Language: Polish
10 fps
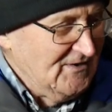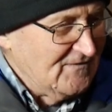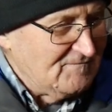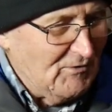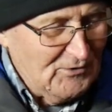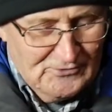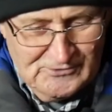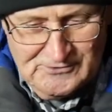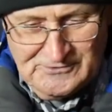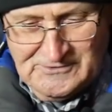w
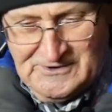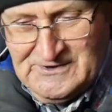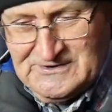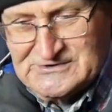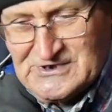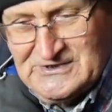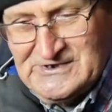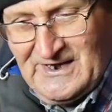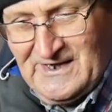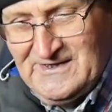polu
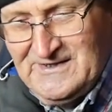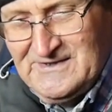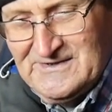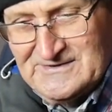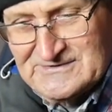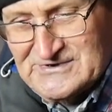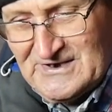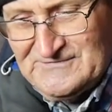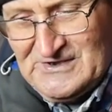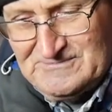cienia
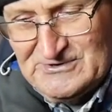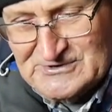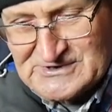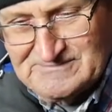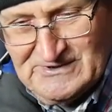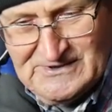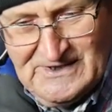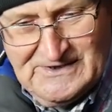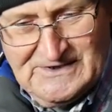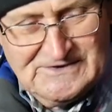drzew nie było, żeby,
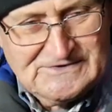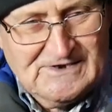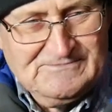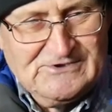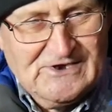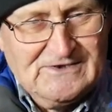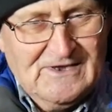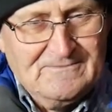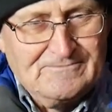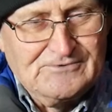żeby cień.
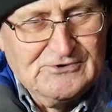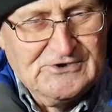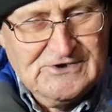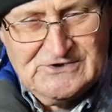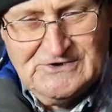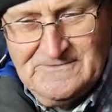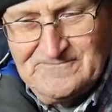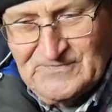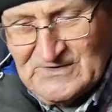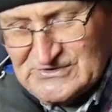Później
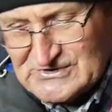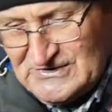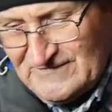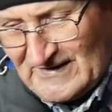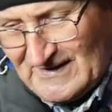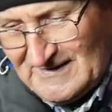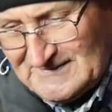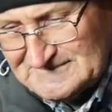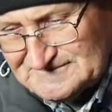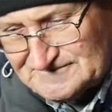żniwa,
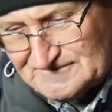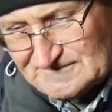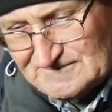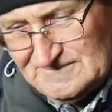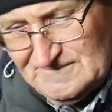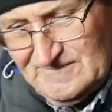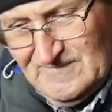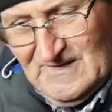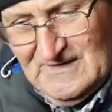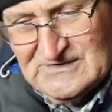
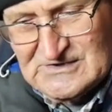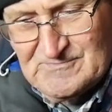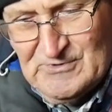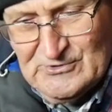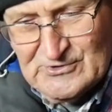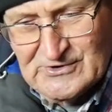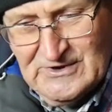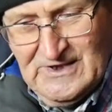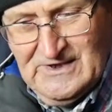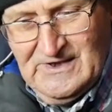zbiór
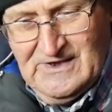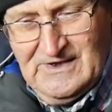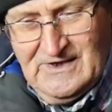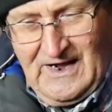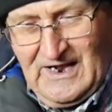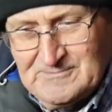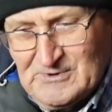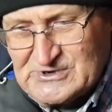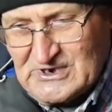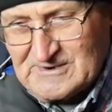
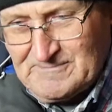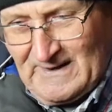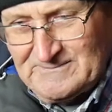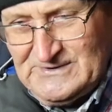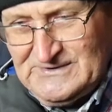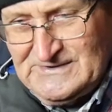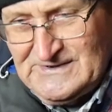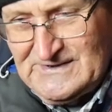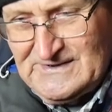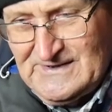albo sierpami,
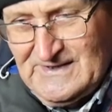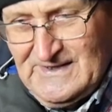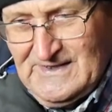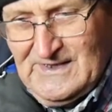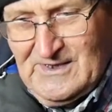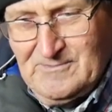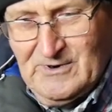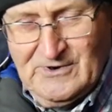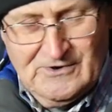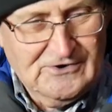
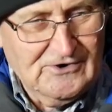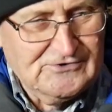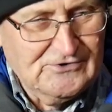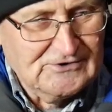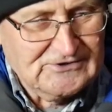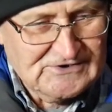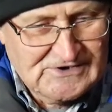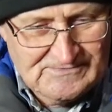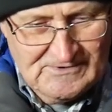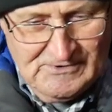bo chodziło też,
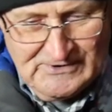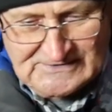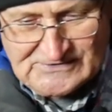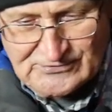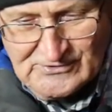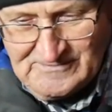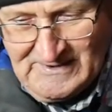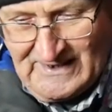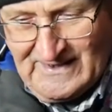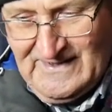żeby była
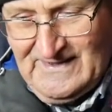słoma